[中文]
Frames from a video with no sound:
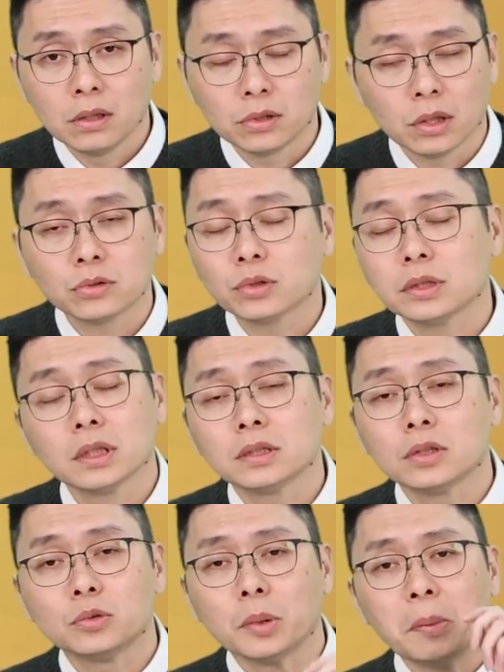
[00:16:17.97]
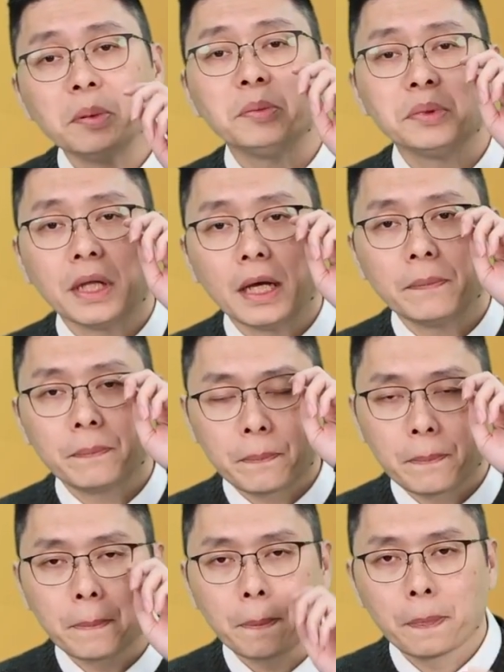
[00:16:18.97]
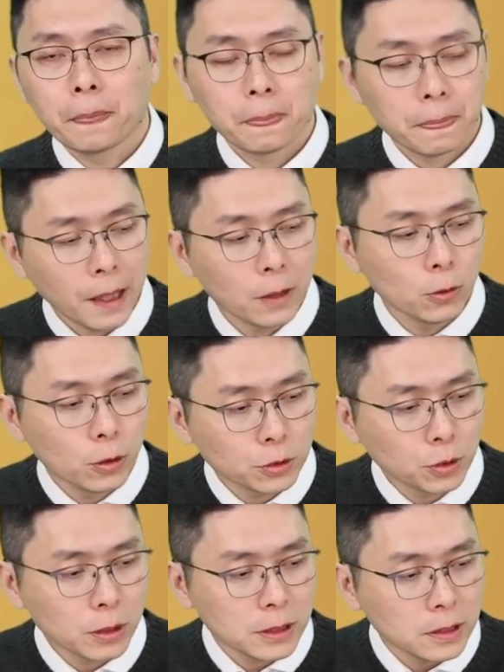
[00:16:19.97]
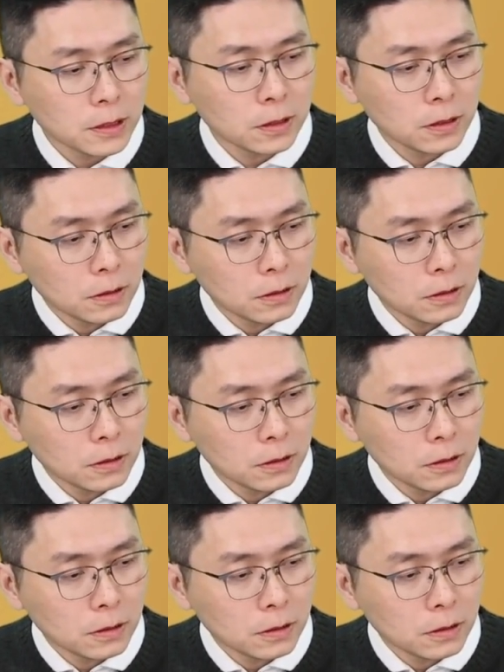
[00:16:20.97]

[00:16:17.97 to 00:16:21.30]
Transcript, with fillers: 想要赚三成股票并不难。但如果说一次